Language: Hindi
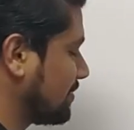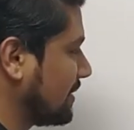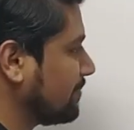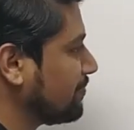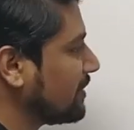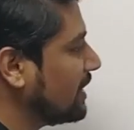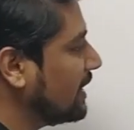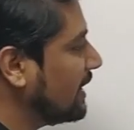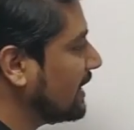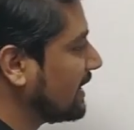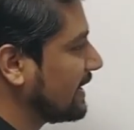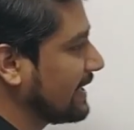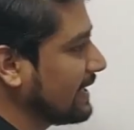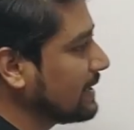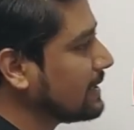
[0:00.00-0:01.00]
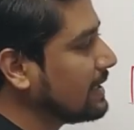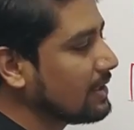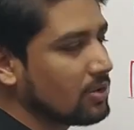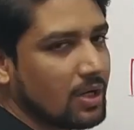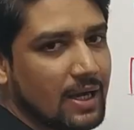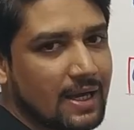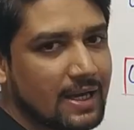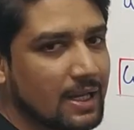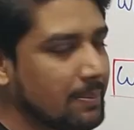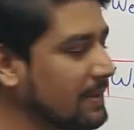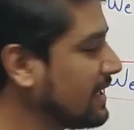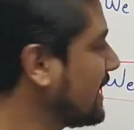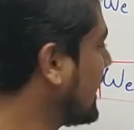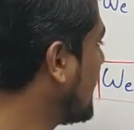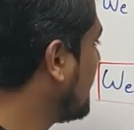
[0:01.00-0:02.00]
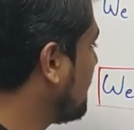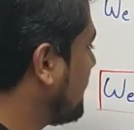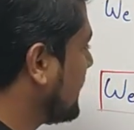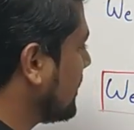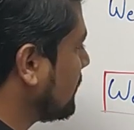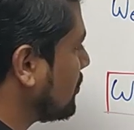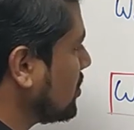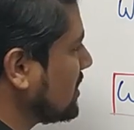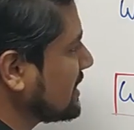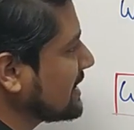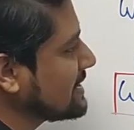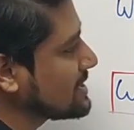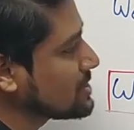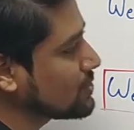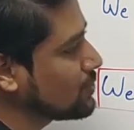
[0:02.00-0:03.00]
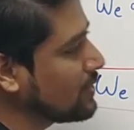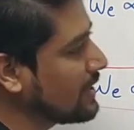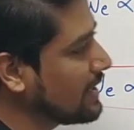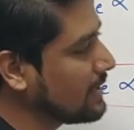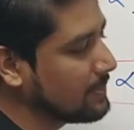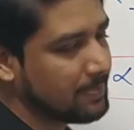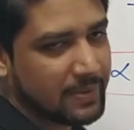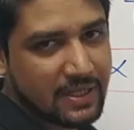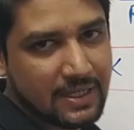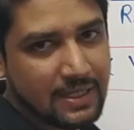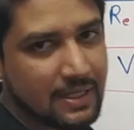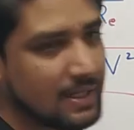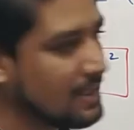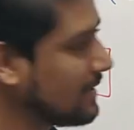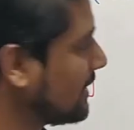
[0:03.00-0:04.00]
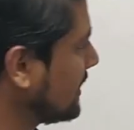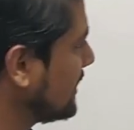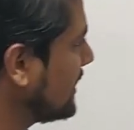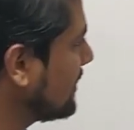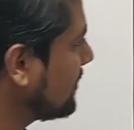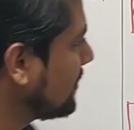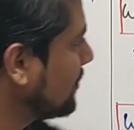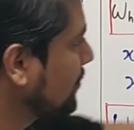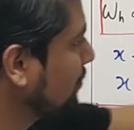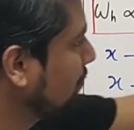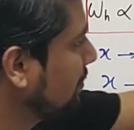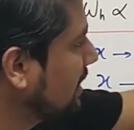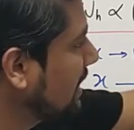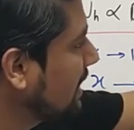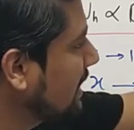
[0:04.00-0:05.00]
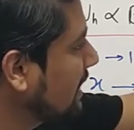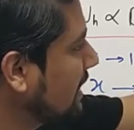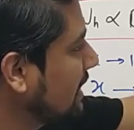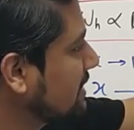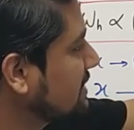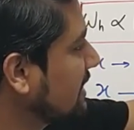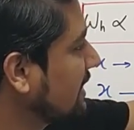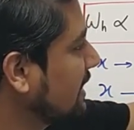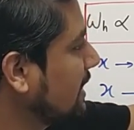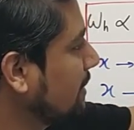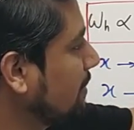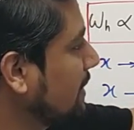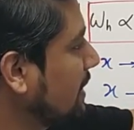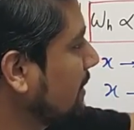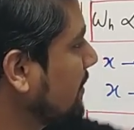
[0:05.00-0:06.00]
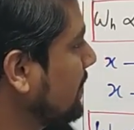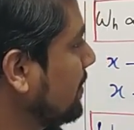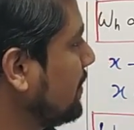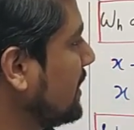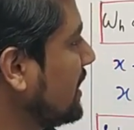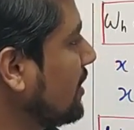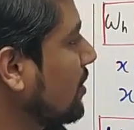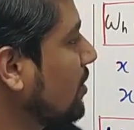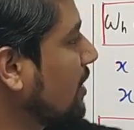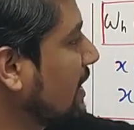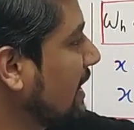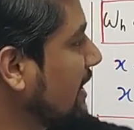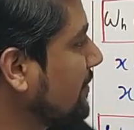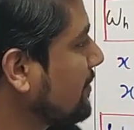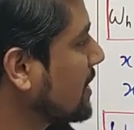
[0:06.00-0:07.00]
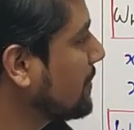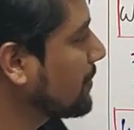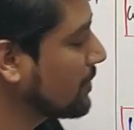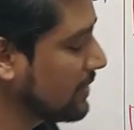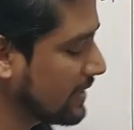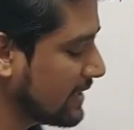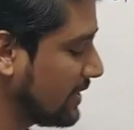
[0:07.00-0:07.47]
में ठीक है तो अगर मैं यहाँ पर वोल्टेज स्क्वायर पे ये v की जगह मैं b और f का प्रोडक्ट